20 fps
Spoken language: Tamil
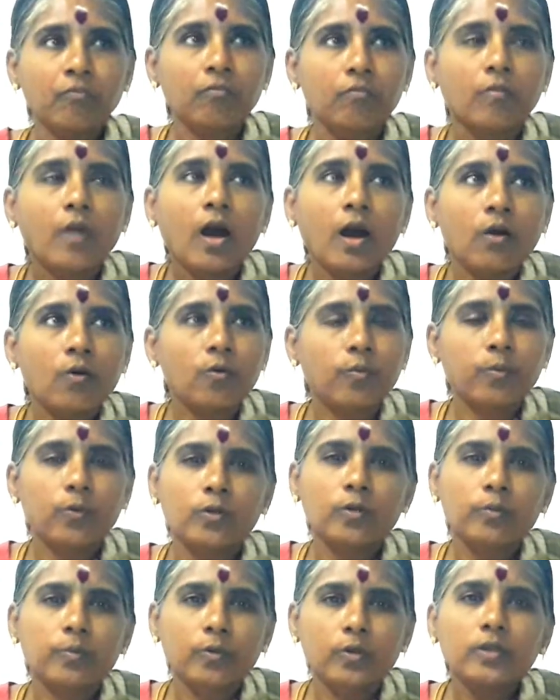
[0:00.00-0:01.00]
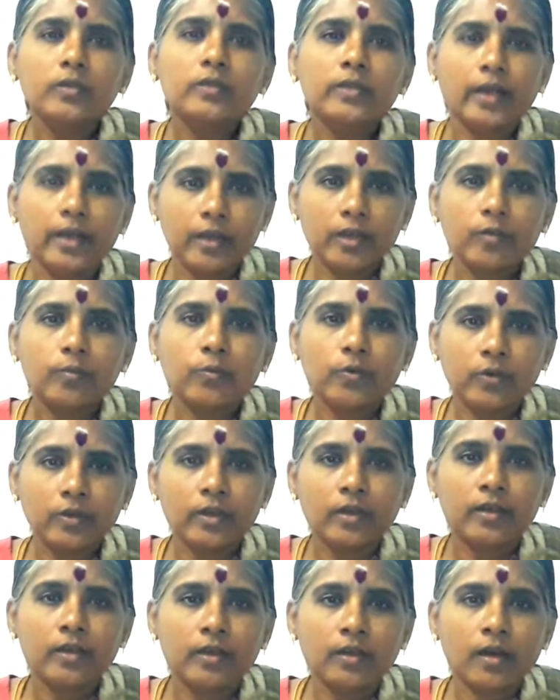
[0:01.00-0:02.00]
மாவை போட்டு போட்டு தேய்க்கும் போது
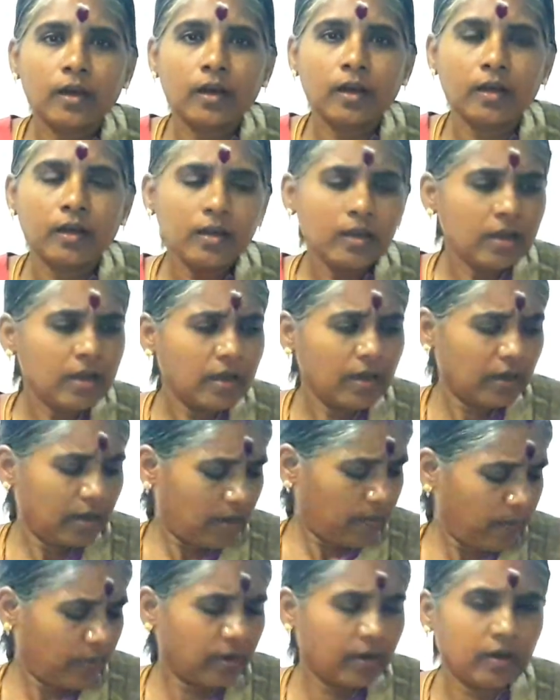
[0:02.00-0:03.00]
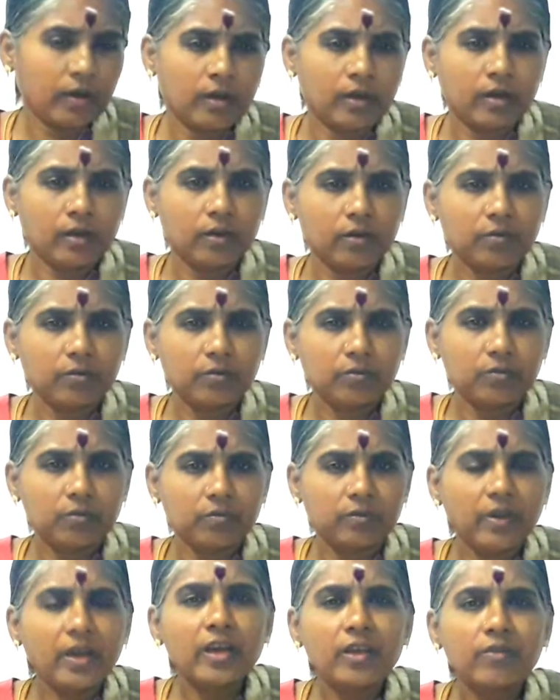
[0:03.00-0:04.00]
என்னென்னா நம்ம
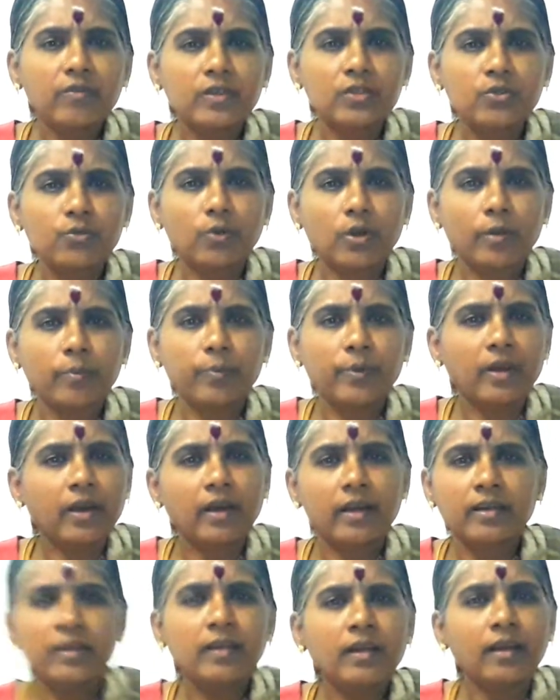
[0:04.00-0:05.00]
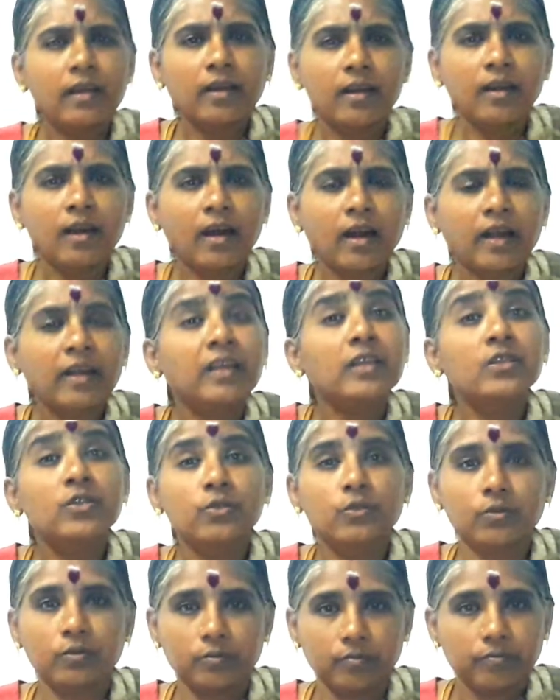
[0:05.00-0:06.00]
வேர்வை சுரப்பி கண்கள் எல்லாம்
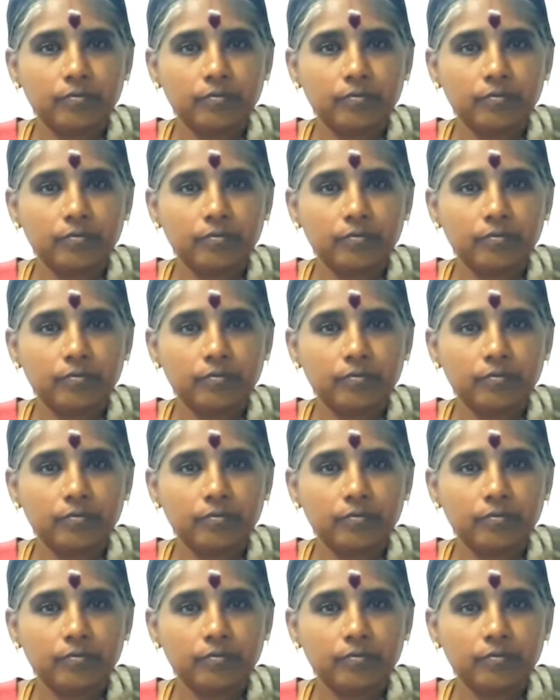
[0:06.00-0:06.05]
அடைச்சிக்கும்